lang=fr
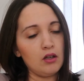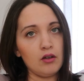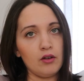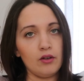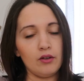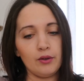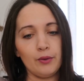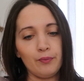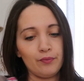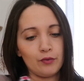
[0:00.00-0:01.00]

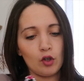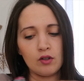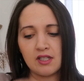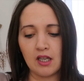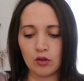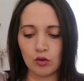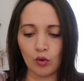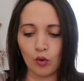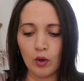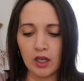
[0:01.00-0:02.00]
35
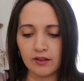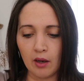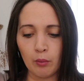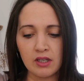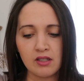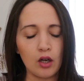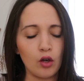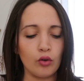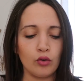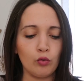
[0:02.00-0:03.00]
euh, euros, elle est à moins
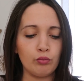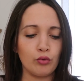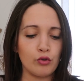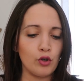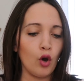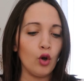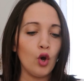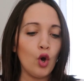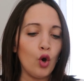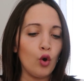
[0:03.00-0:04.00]
50%
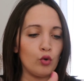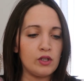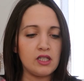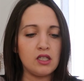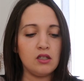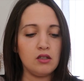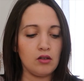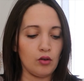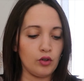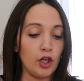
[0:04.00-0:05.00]

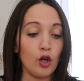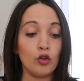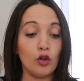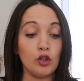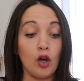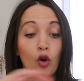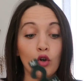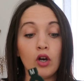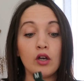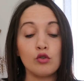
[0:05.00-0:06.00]
aussi. Euh, d'ailleurs, il y en a
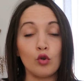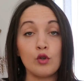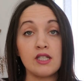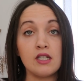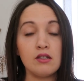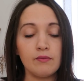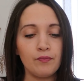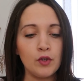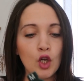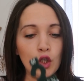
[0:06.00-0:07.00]
encore hein, sur le site.
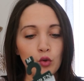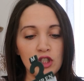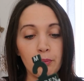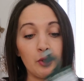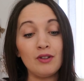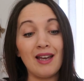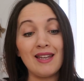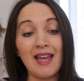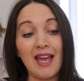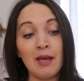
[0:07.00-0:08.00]
Donc j'ai pris une
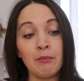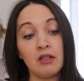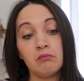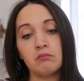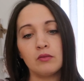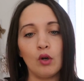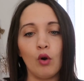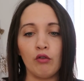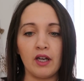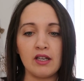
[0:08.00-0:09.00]
taille M,
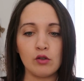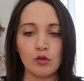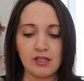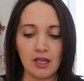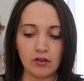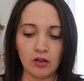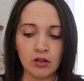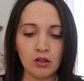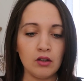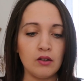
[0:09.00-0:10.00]
on verra ce que ça
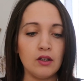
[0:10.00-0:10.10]
donne.